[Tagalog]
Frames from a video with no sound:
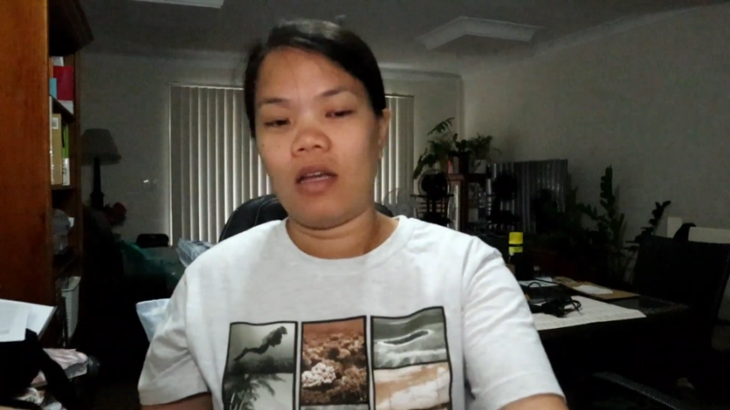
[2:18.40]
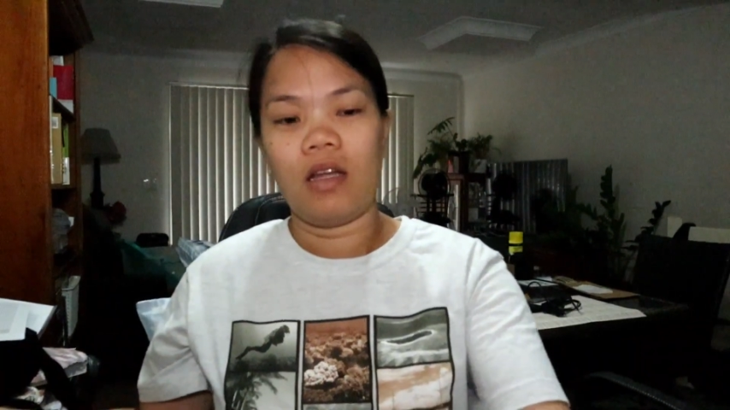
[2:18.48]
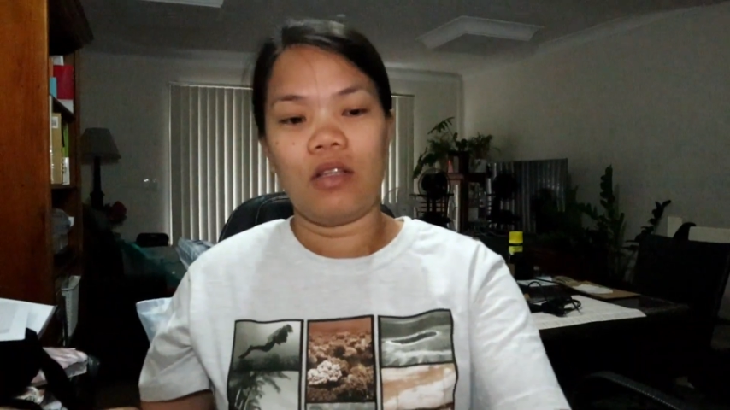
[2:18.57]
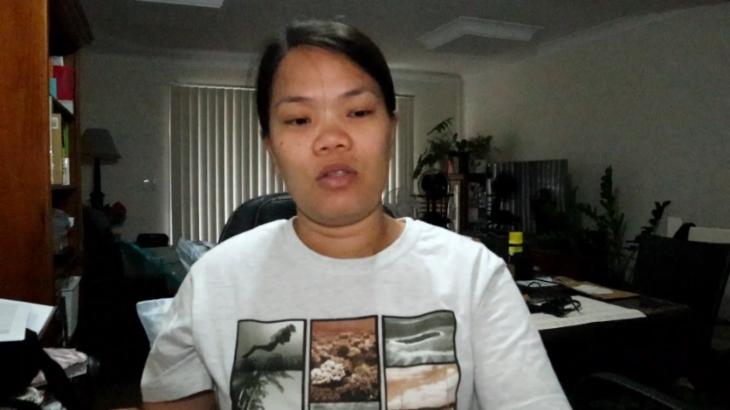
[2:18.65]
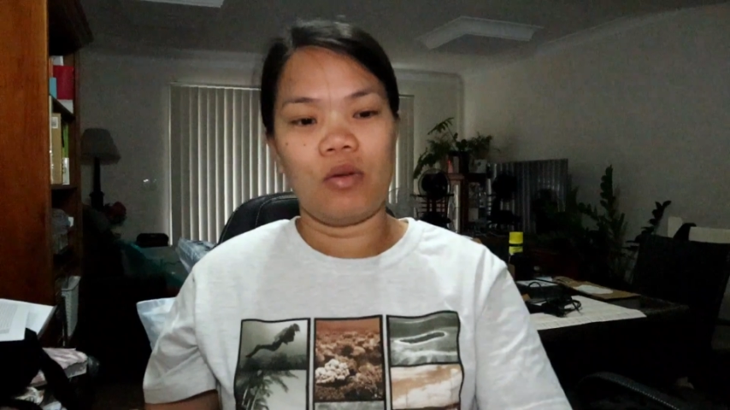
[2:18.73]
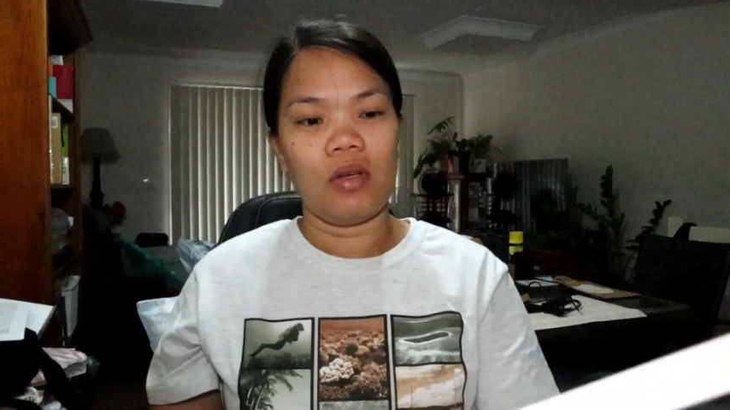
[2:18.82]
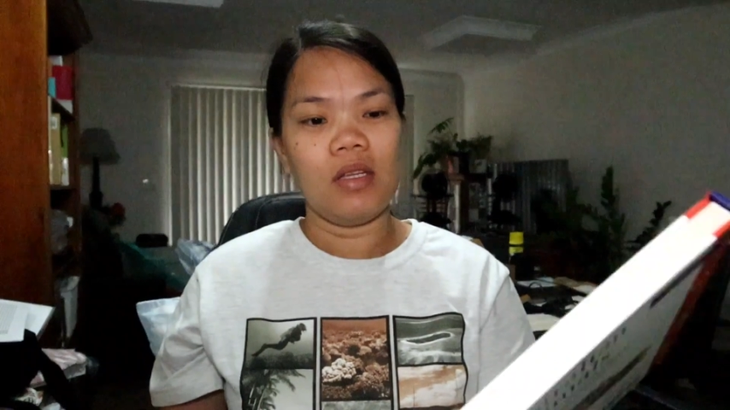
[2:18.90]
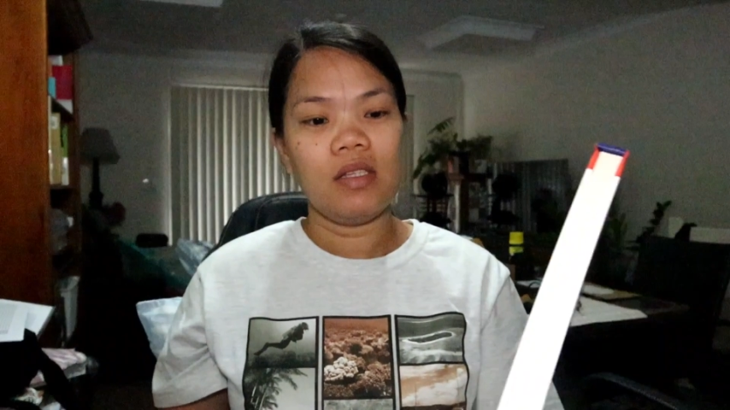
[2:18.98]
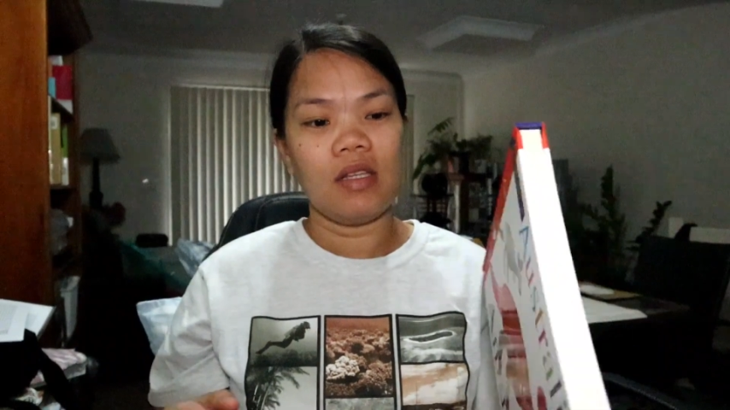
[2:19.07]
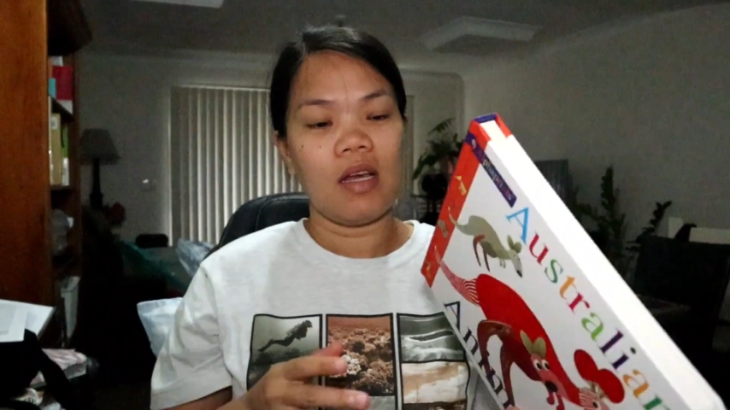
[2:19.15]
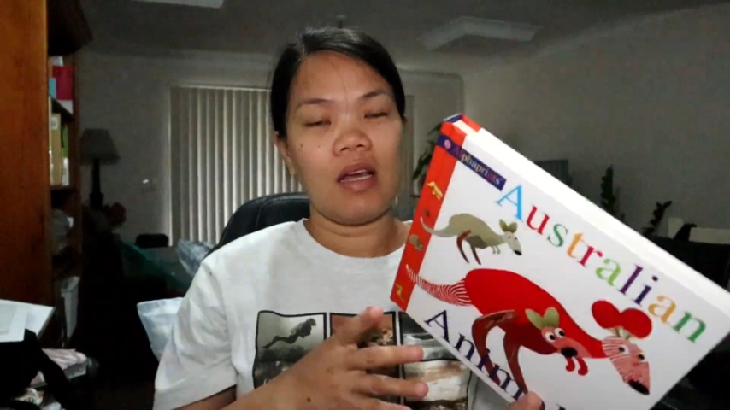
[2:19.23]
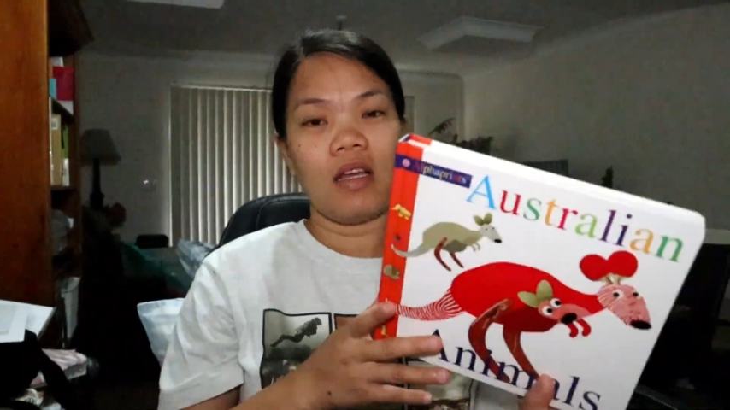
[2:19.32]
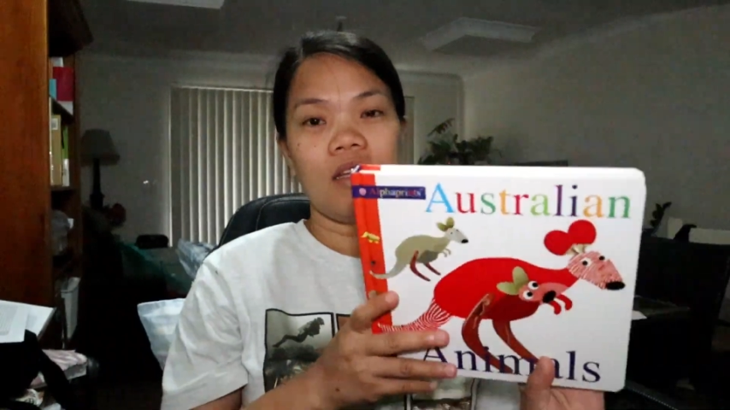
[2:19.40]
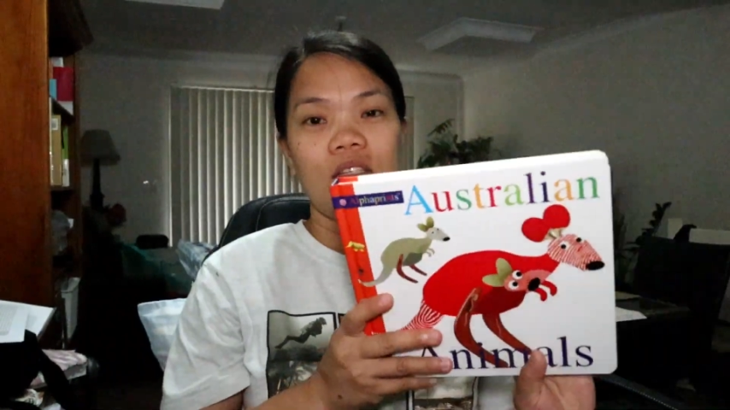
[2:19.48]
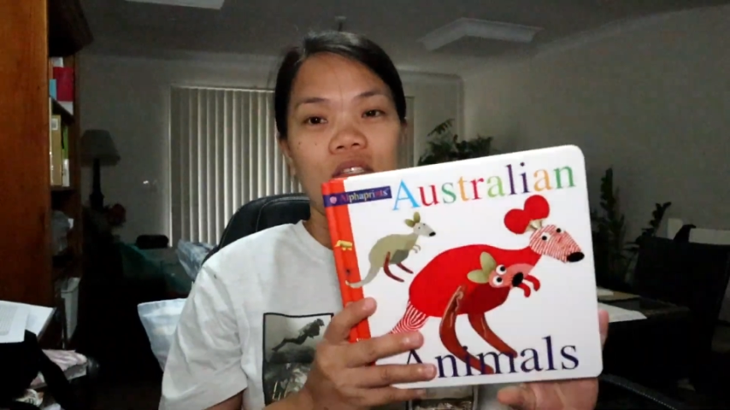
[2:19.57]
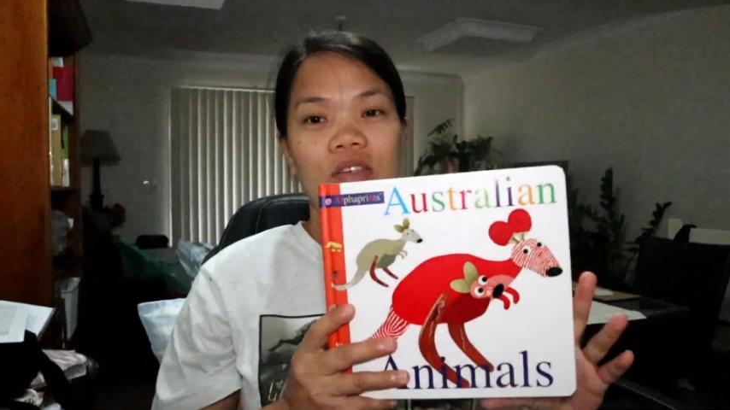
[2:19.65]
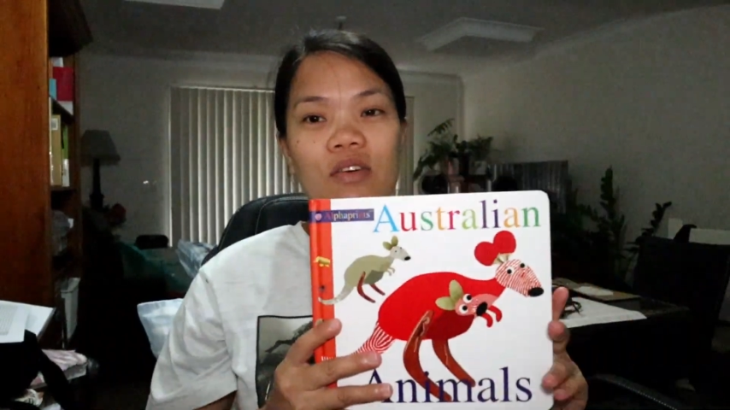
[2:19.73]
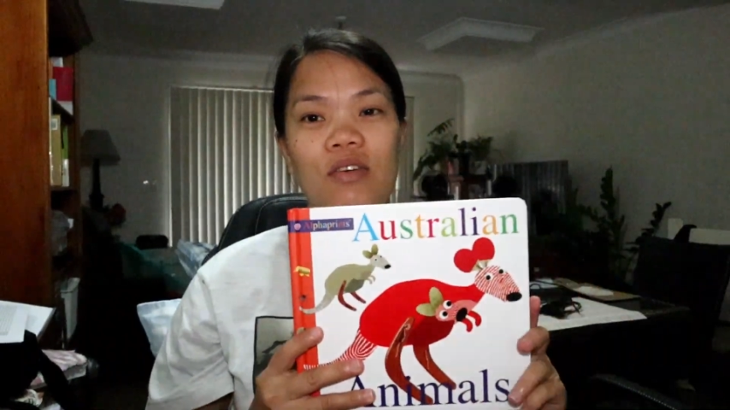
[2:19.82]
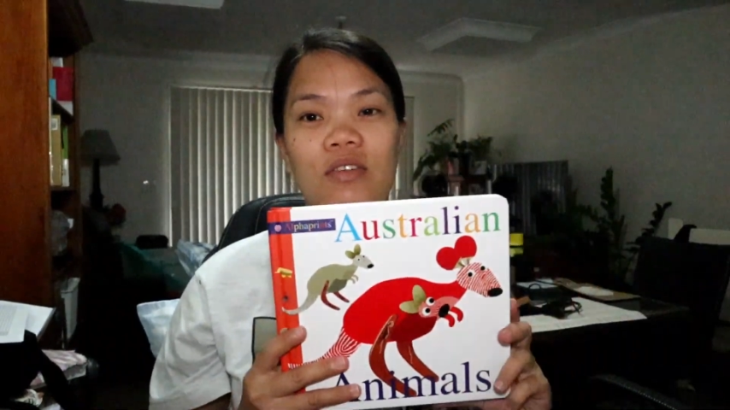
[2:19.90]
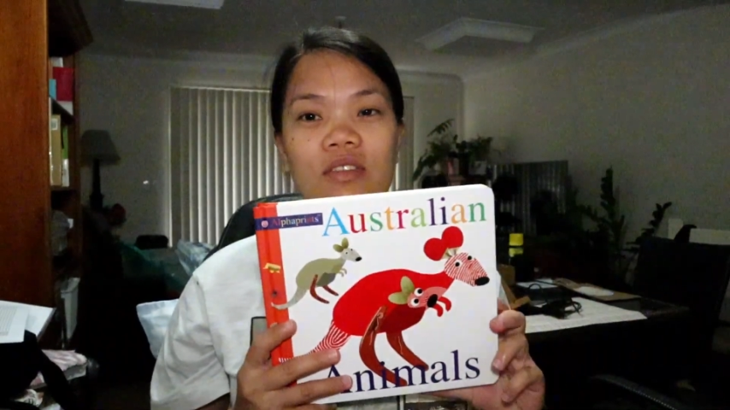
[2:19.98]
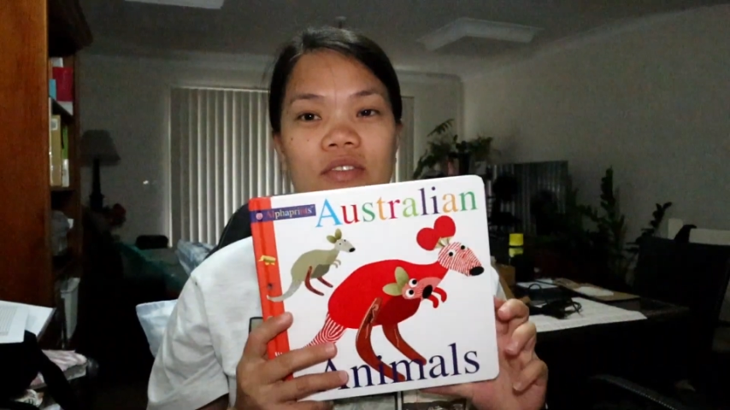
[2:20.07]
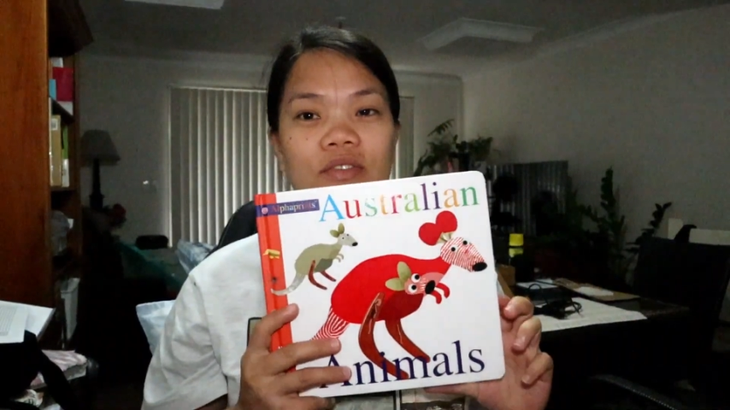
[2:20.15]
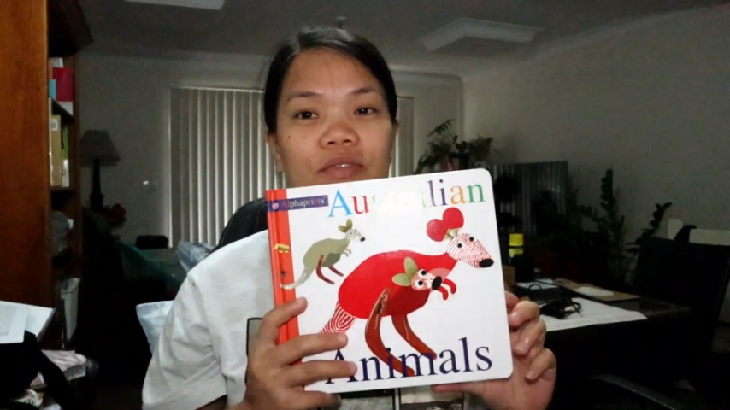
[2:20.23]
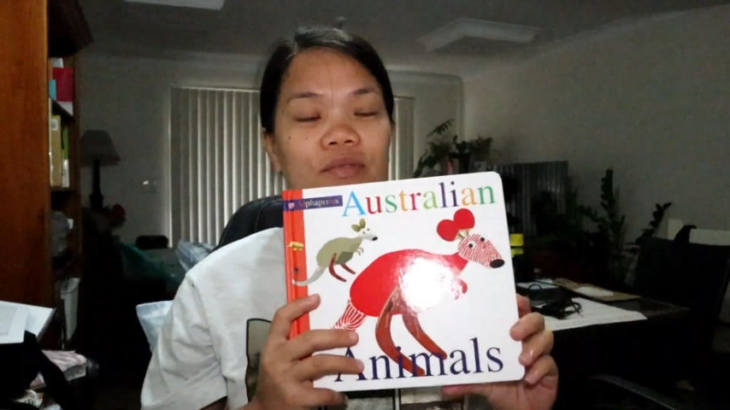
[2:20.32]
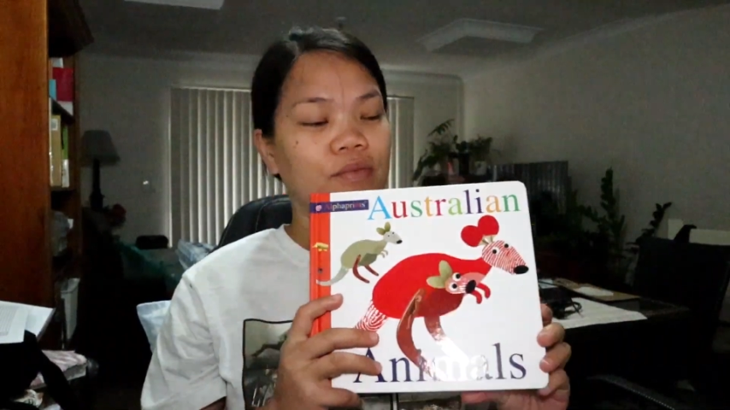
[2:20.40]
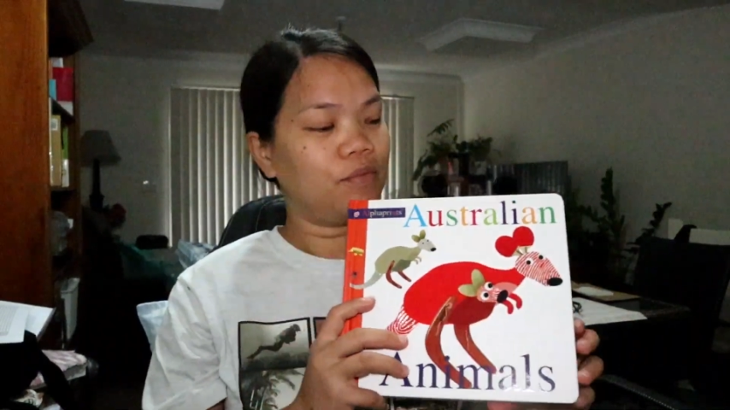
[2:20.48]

At yung isa is yung